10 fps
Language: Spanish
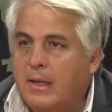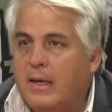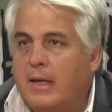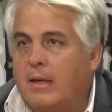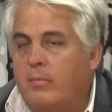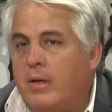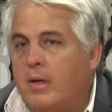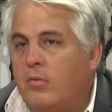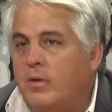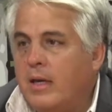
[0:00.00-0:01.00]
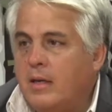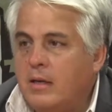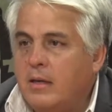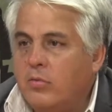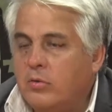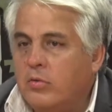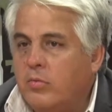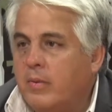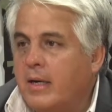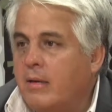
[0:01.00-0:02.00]
ha cambiado y hay otros
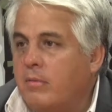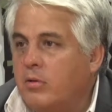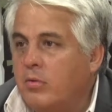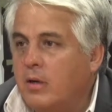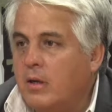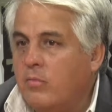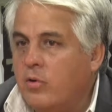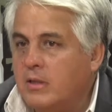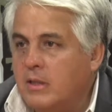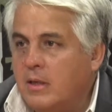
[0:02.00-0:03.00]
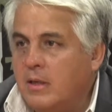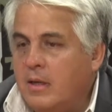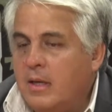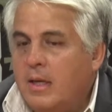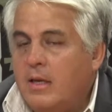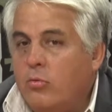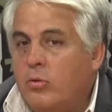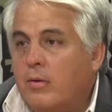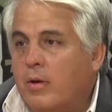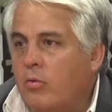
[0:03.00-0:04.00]
parámetros que queremos hacer y un
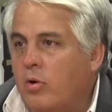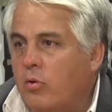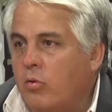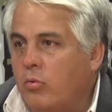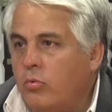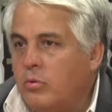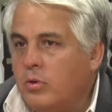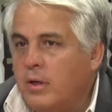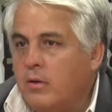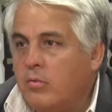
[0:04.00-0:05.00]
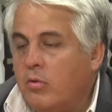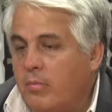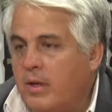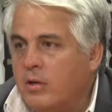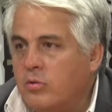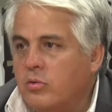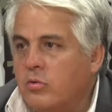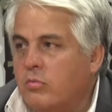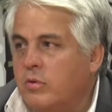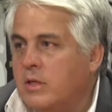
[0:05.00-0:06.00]
trabajo en conjunto que nos conviene a
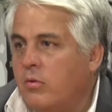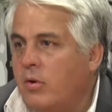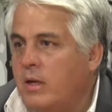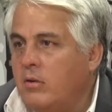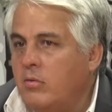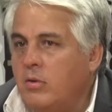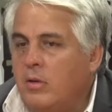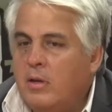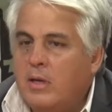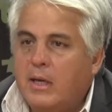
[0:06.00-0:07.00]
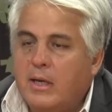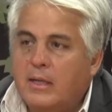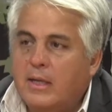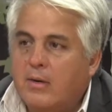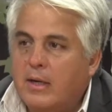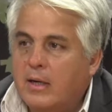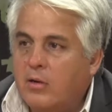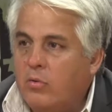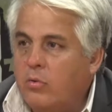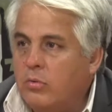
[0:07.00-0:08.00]
nosotros como sanjuaninos eh, trabajar en
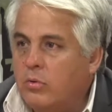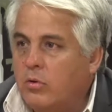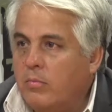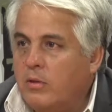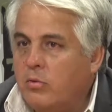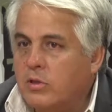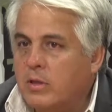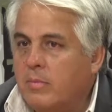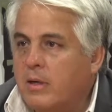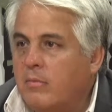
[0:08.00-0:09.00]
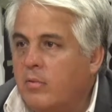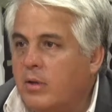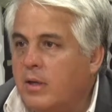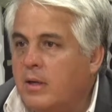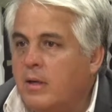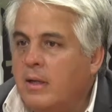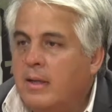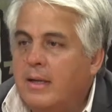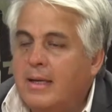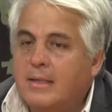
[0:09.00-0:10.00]
conjunto con Mendoza para poder
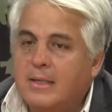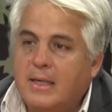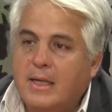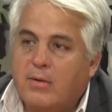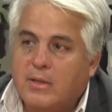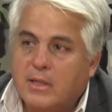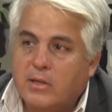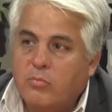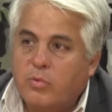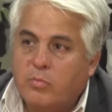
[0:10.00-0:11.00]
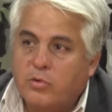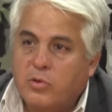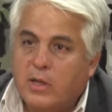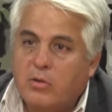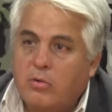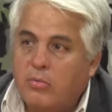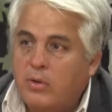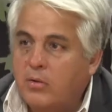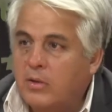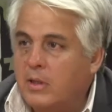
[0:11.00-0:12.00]
eh, seguir avanzando y promocionando los
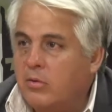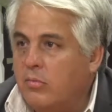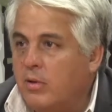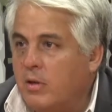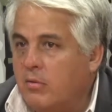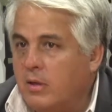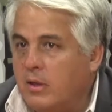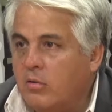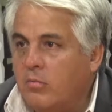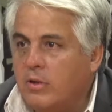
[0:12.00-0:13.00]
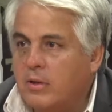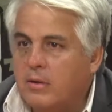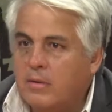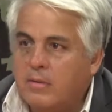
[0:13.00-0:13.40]
vinos tanto en el mercado interno como externo.